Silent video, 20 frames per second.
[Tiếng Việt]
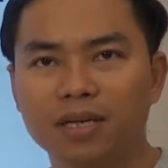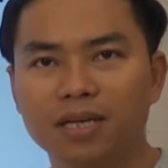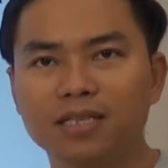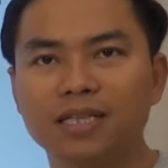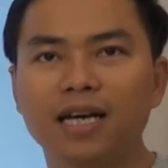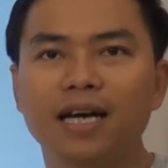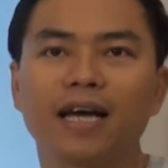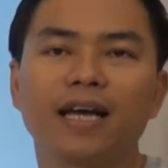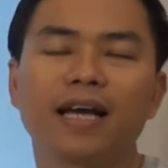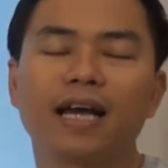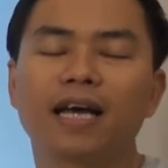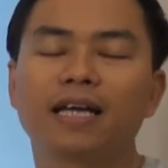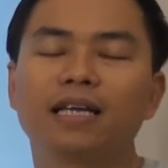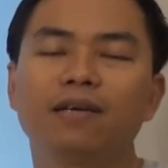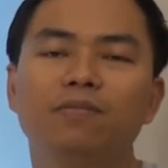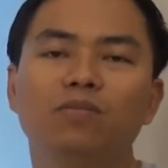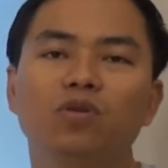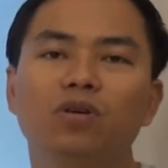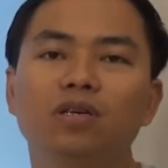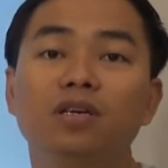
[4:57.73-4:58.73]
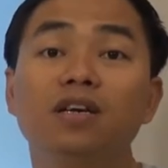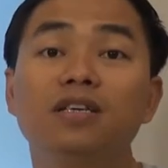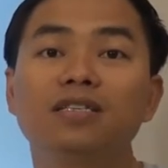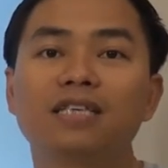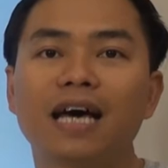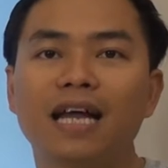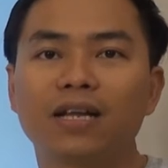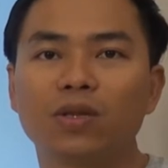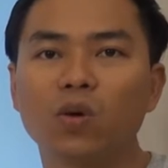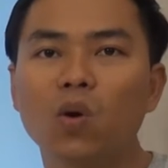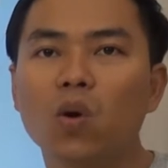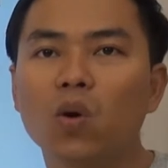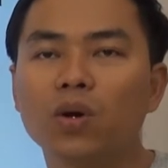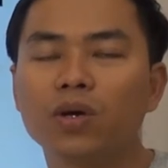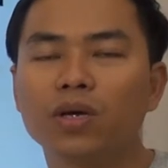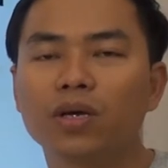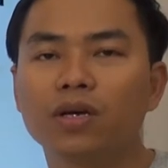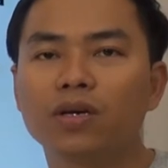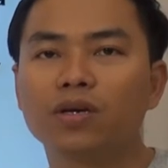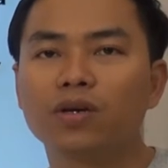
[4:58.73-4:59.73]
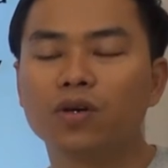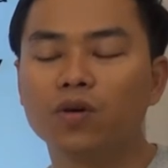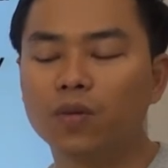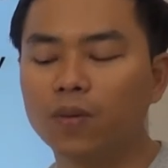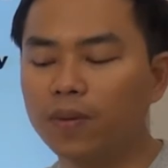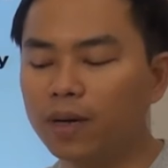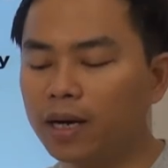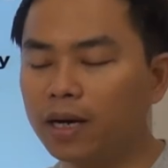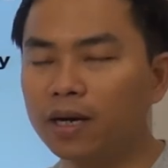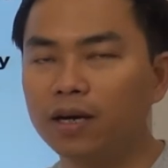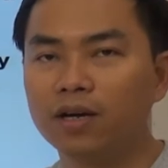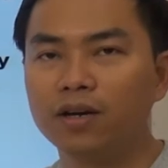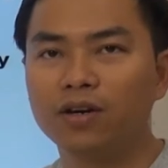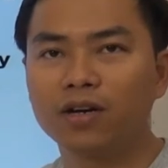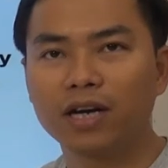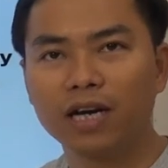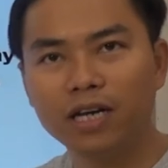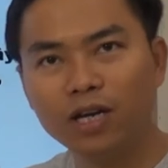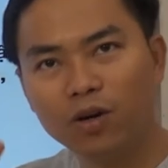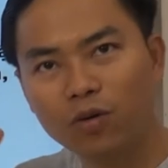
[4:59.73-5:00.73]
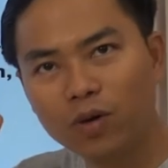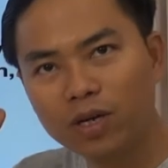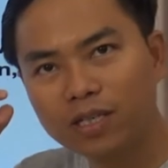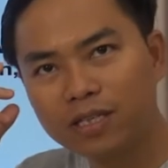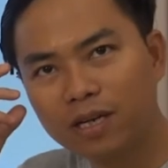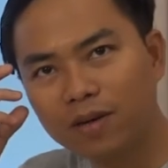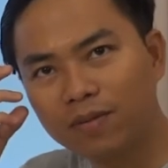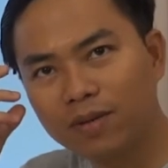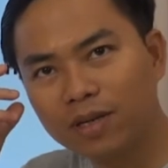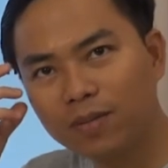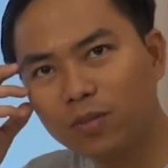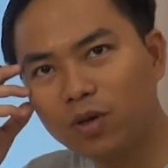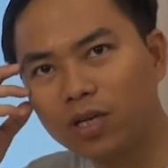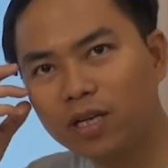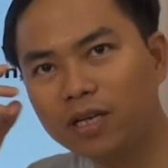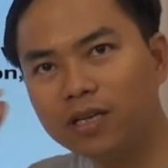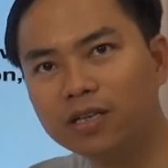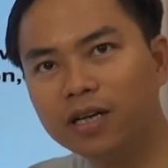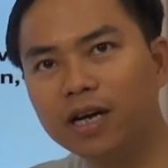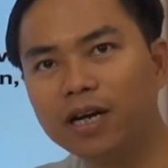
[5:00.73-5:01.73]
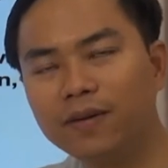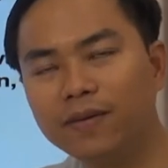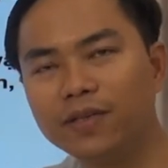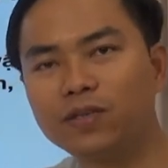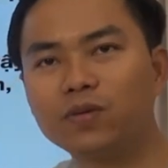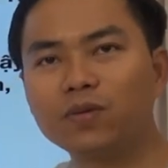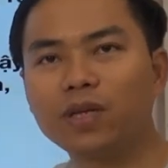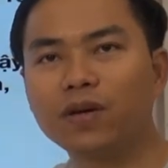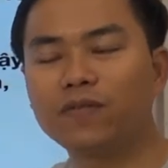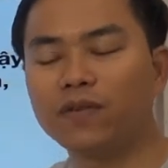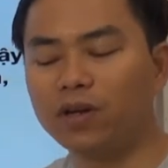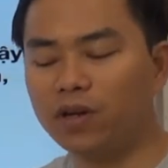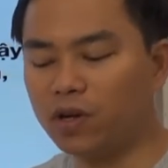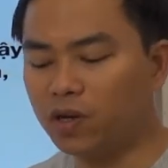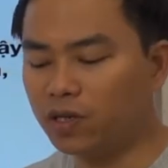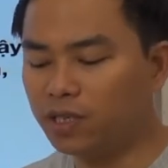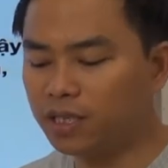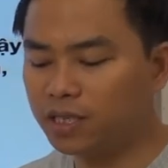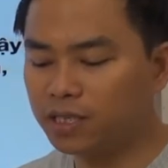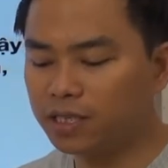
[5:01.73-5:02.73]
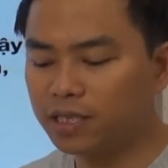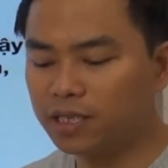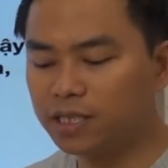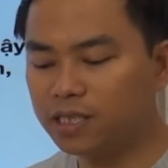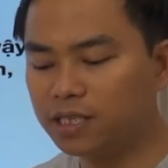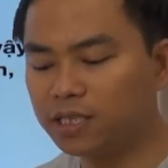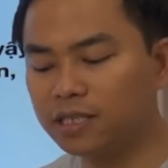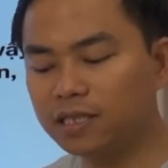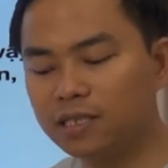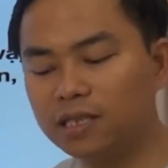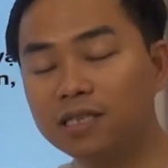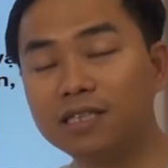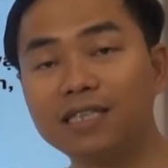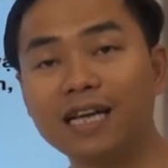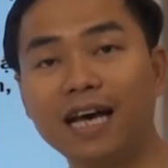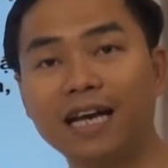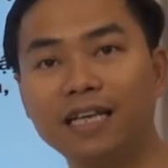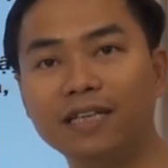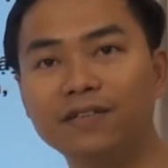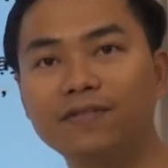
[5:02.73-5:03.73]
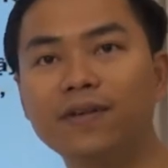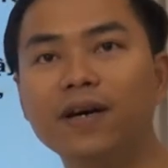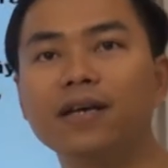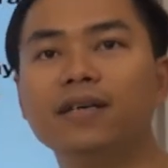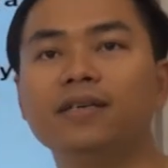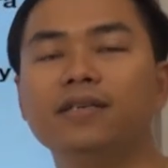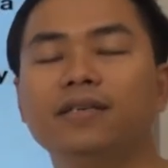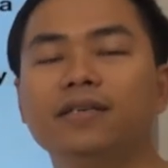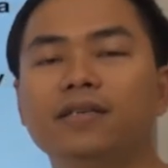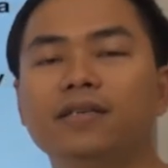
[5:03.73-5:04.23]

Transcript: mà thật ra khách hàng thì muốn đơn giản thôi đúng không ạ cái điều quan trọng đến một cái người mà chúng ta phải nói được những cái sự đơn giản như